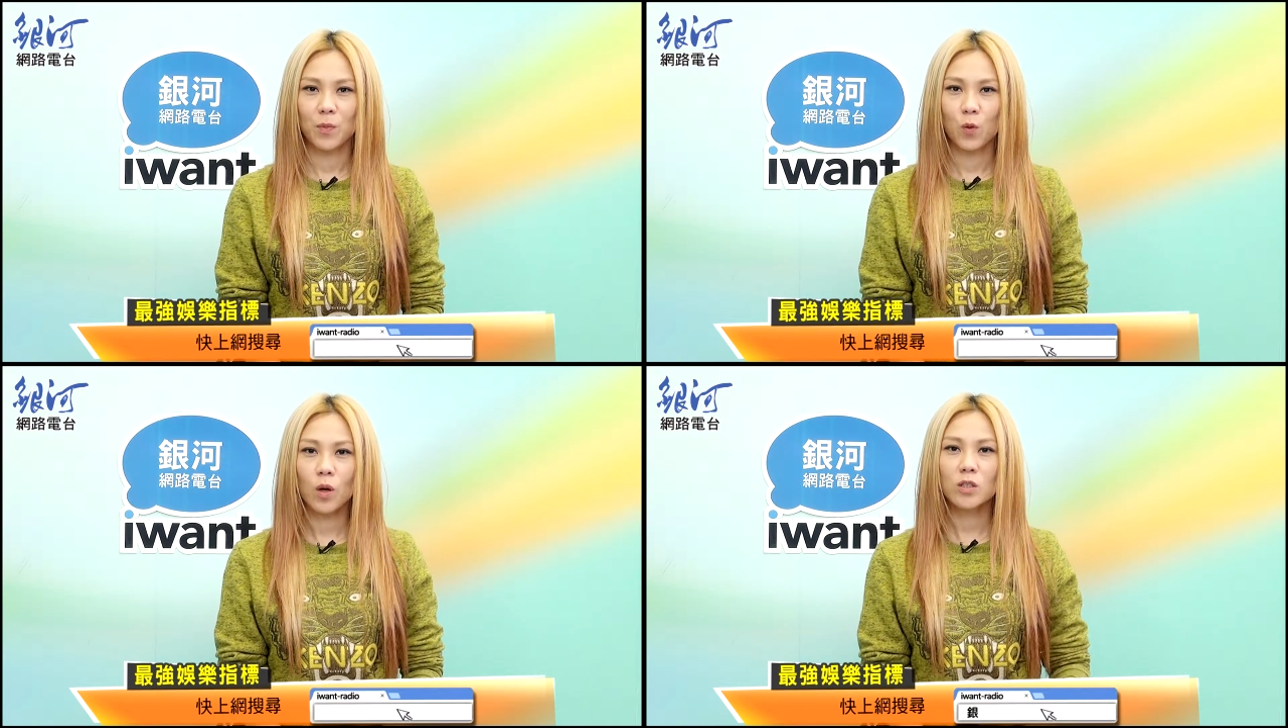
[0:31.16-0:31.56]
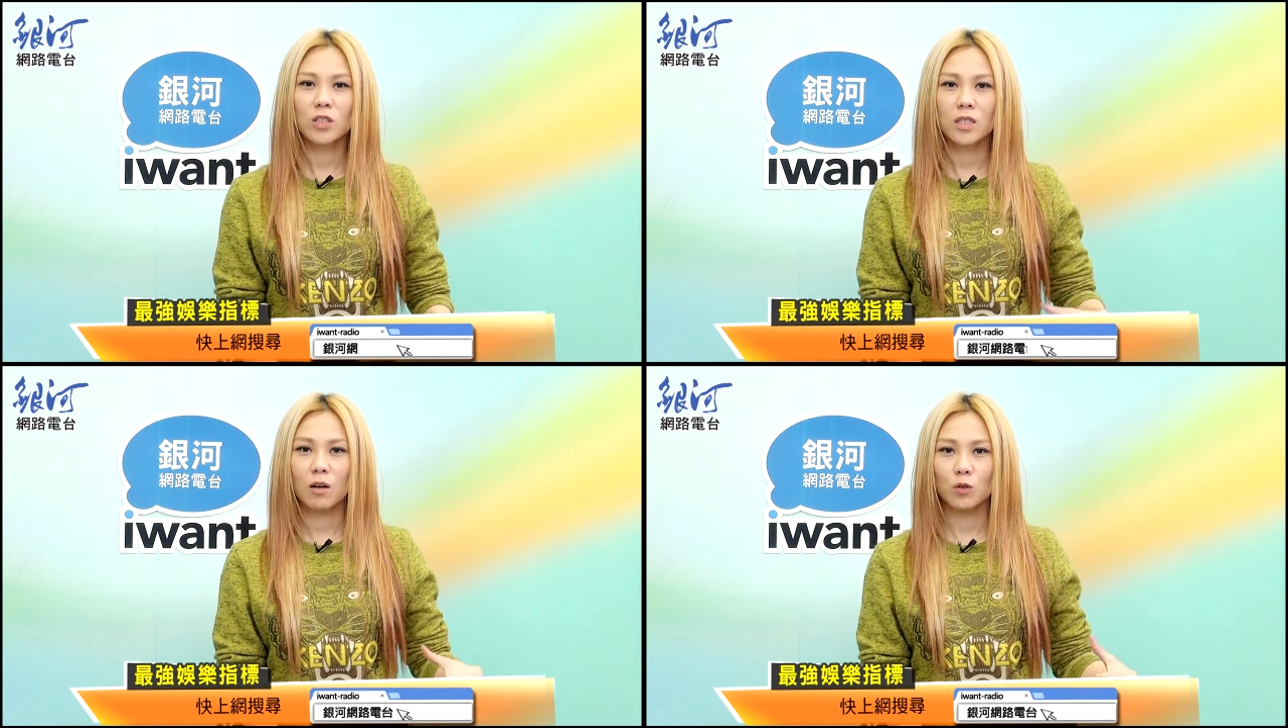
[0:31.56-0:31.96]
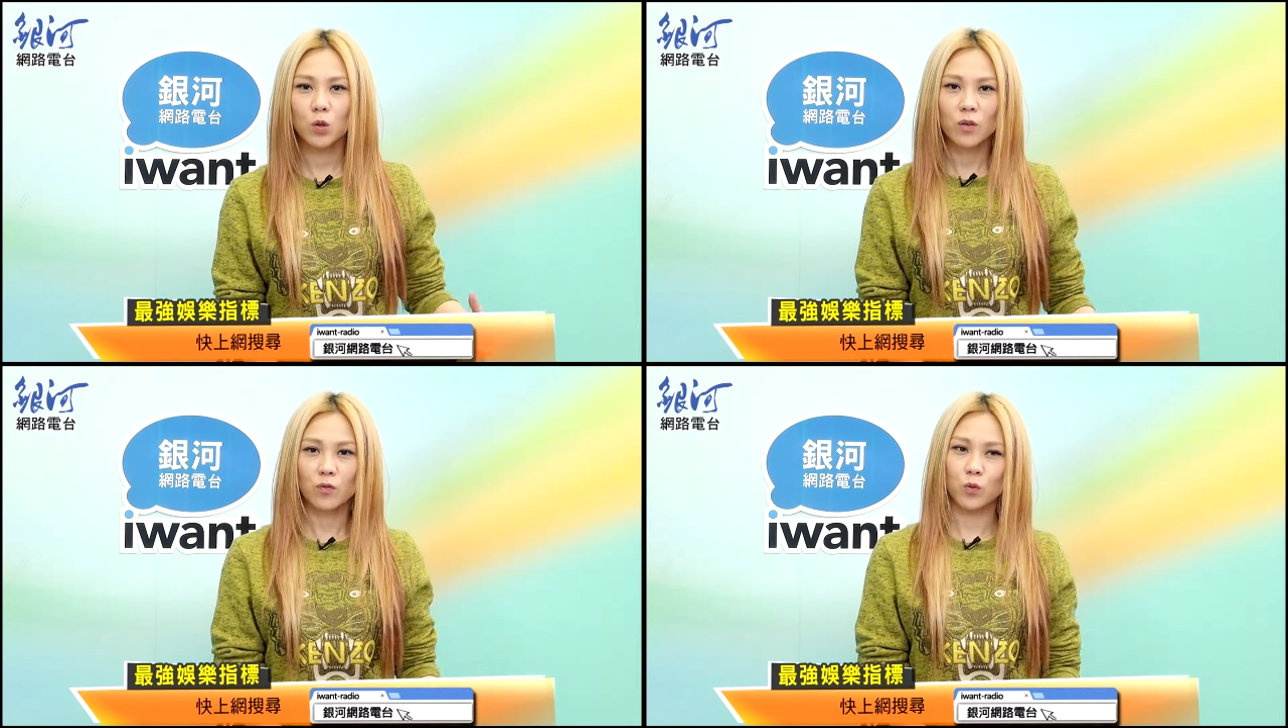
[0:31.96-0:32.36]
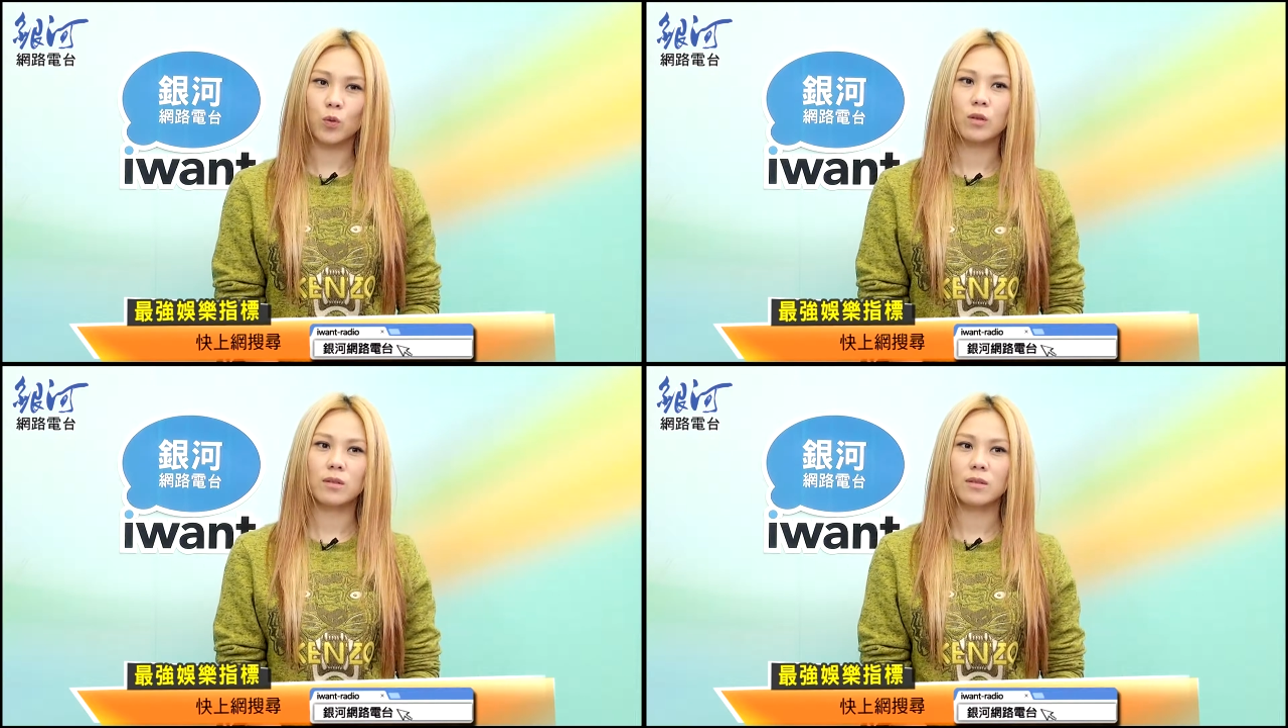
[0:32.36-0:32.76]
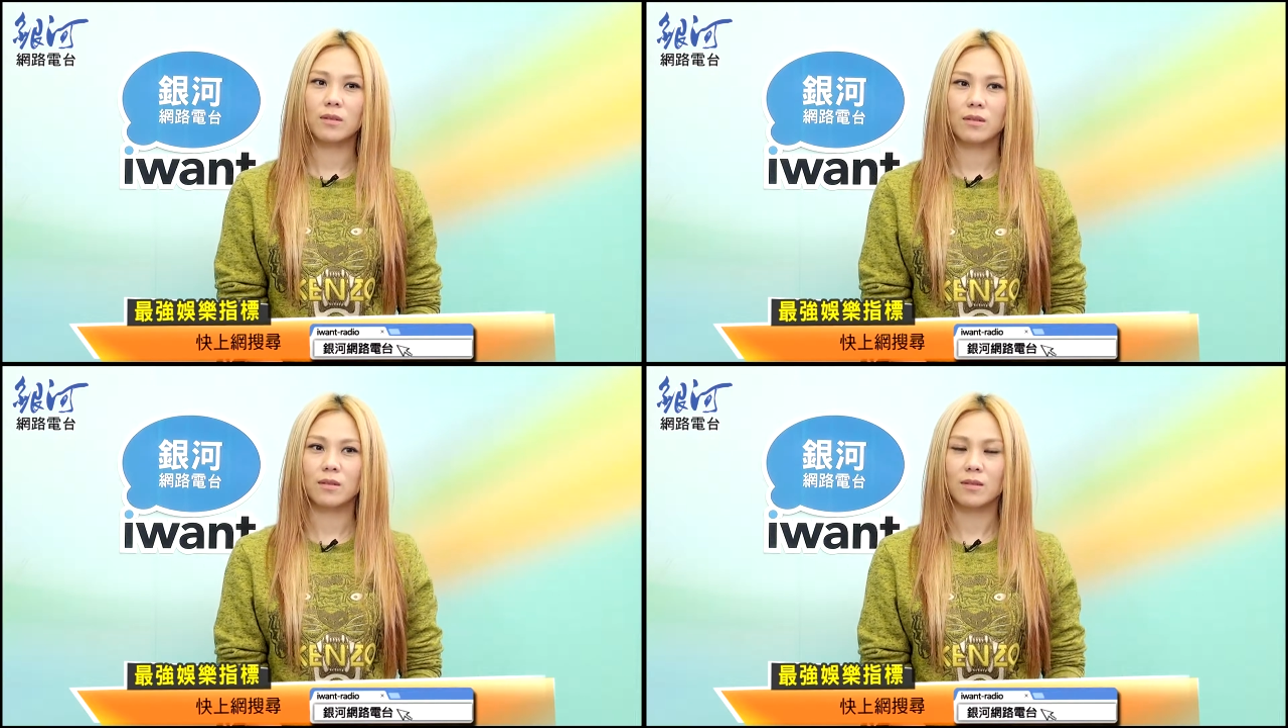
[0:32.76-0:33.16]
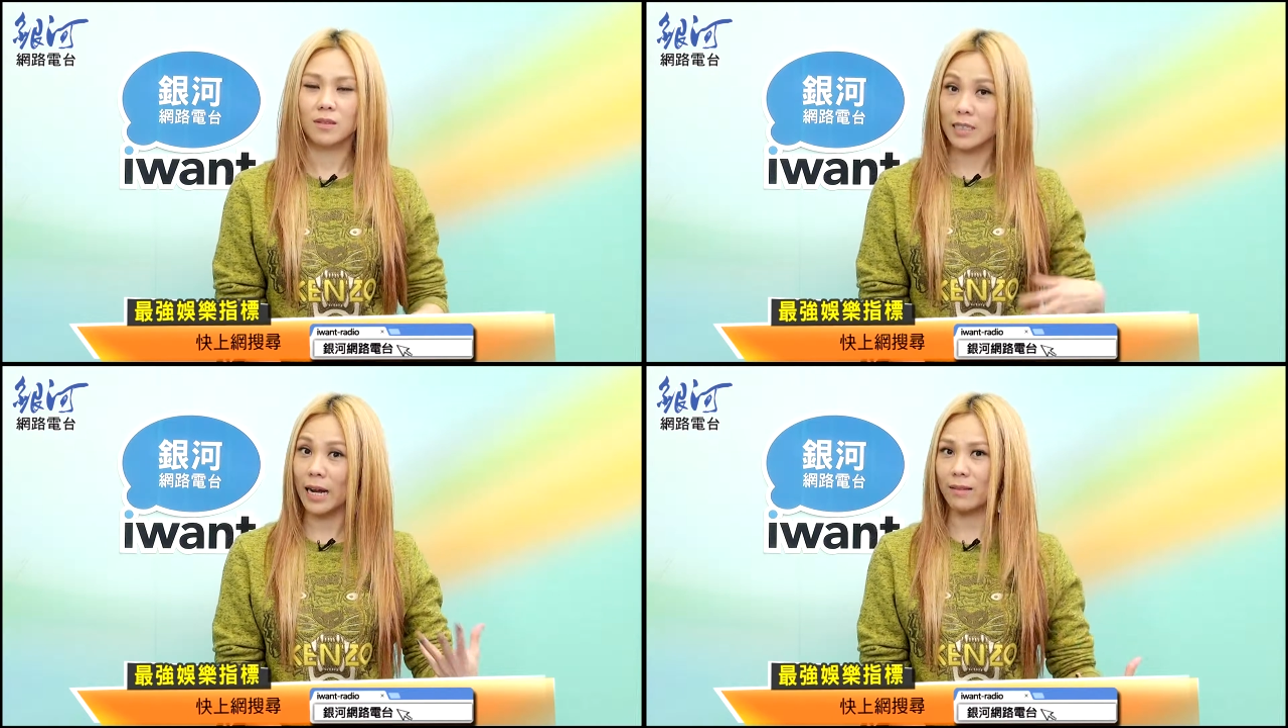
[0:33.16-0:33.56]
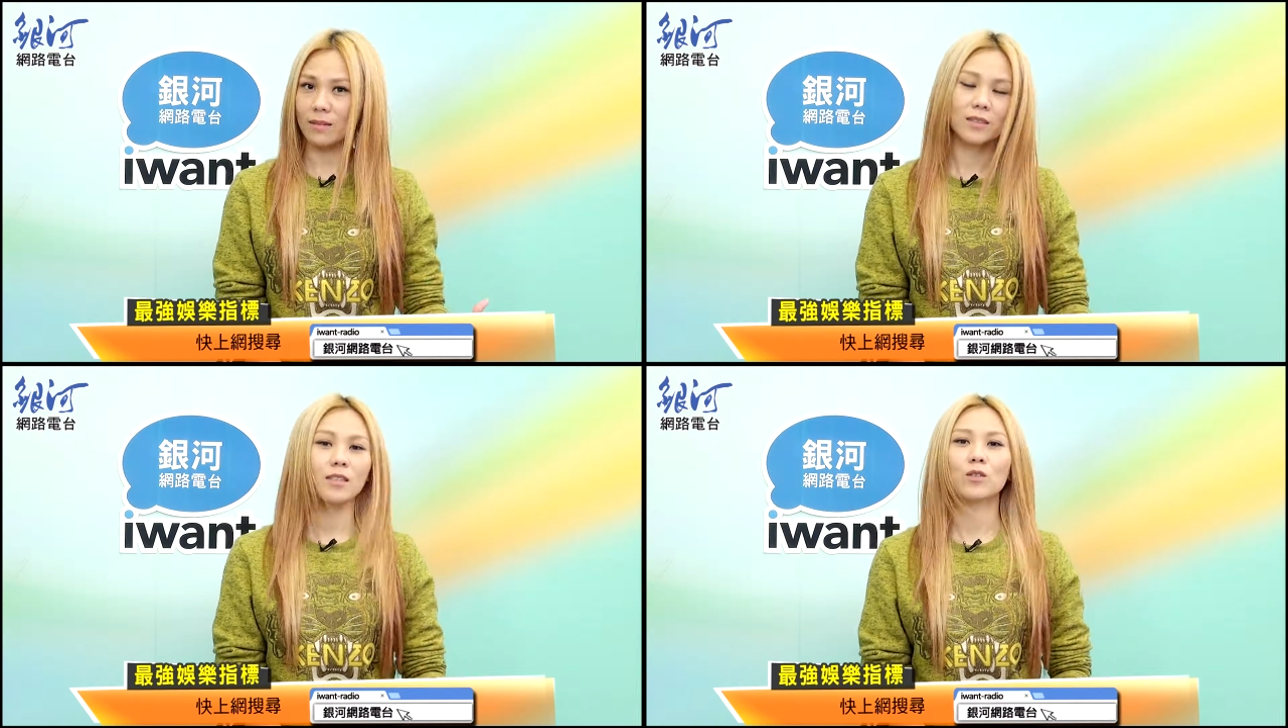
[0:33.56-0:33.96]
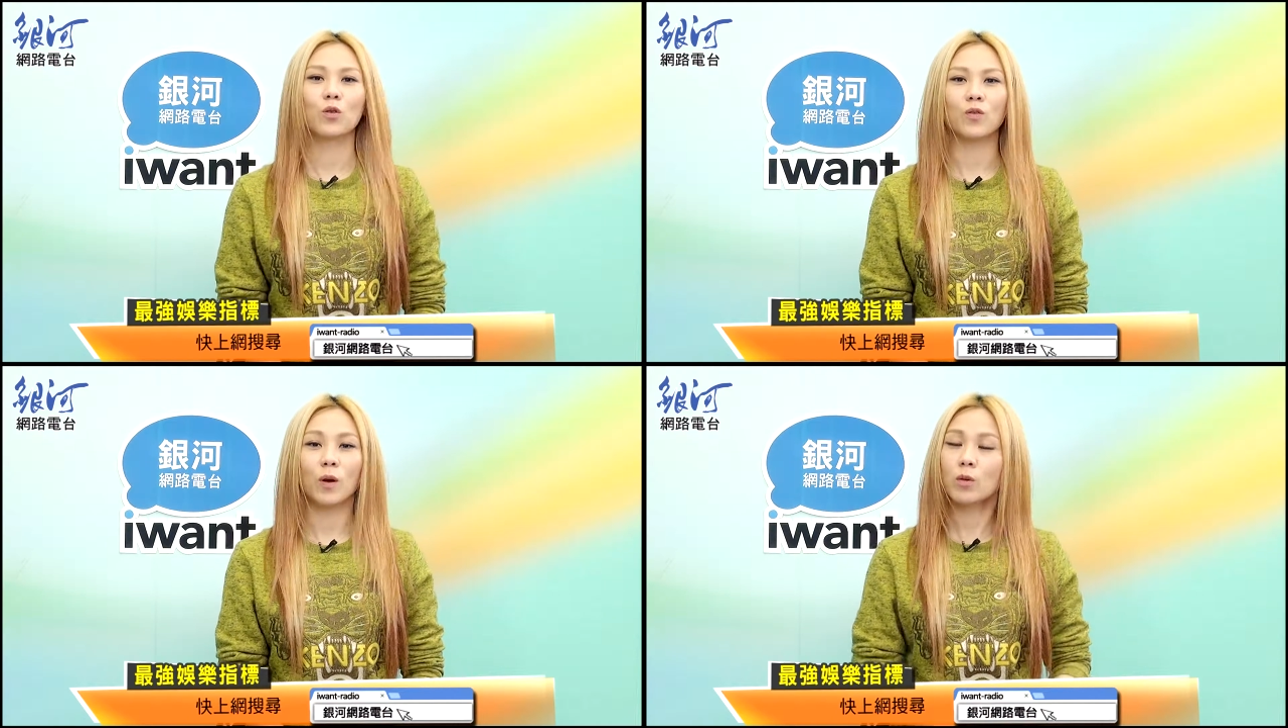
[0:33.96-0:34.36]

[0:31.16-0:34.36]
光是要说服我。 染这个头发，